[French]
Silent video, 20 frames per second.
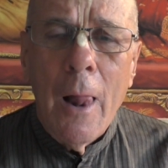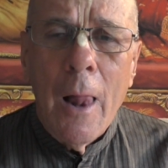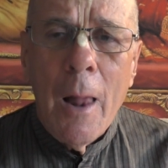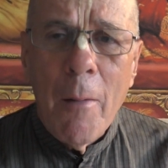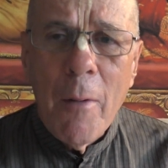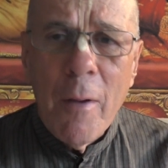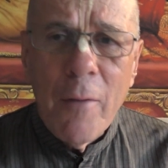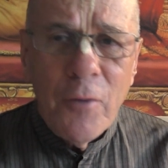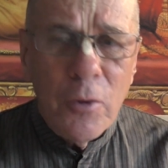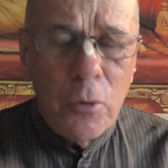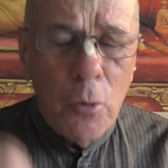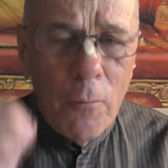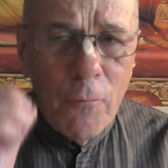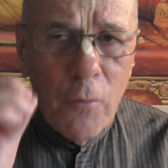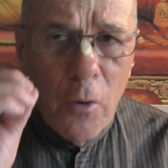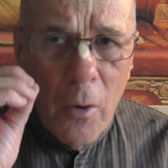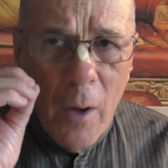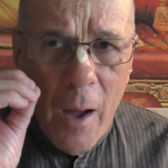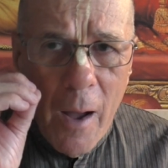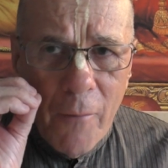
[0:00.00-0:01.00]
Eh en fait, on
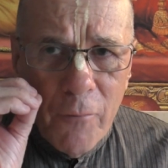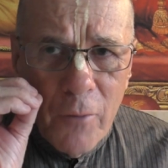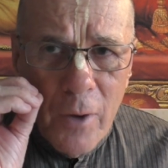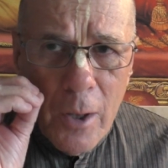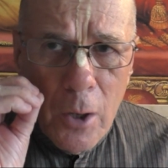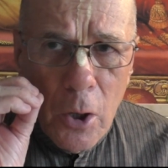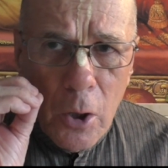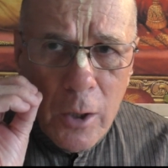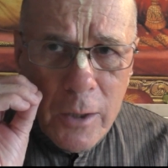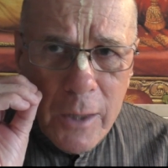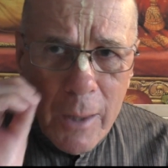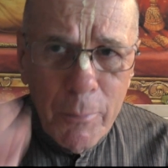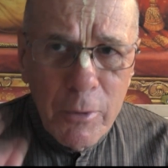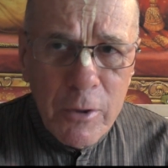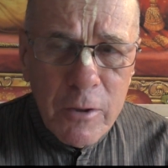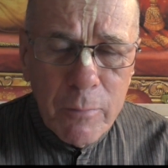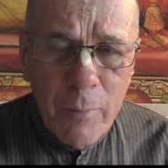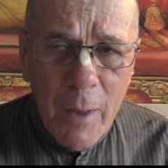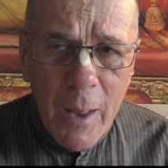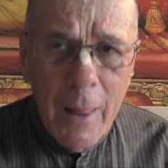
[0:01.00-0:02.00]
va avoir le
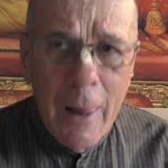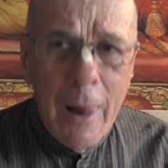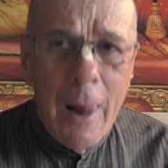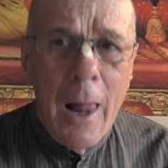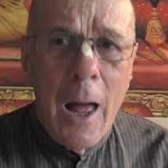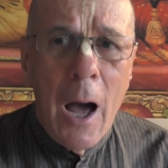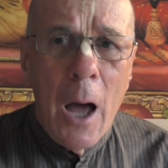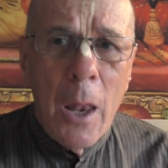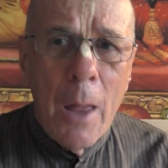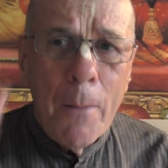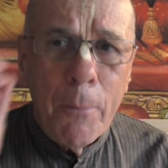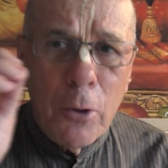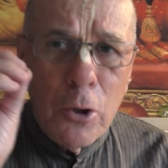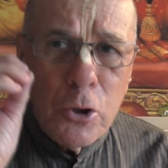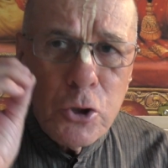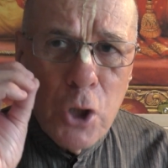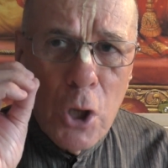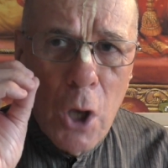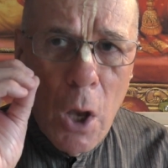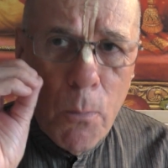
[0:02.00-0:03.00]
rétablissement en
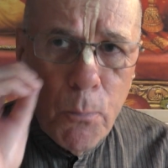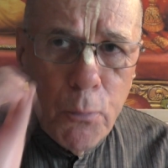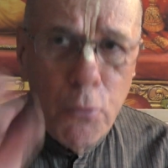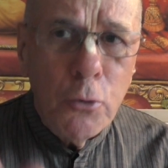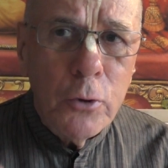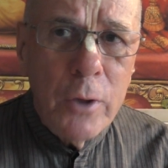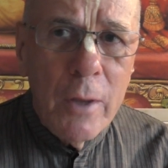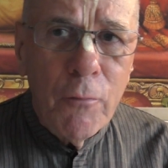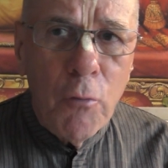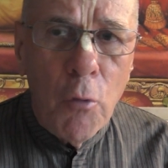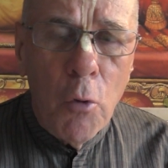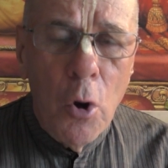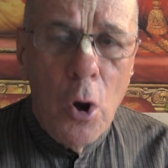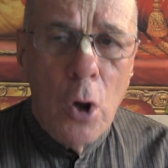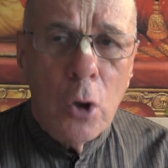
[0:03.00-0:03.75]
approchant un pur dévot,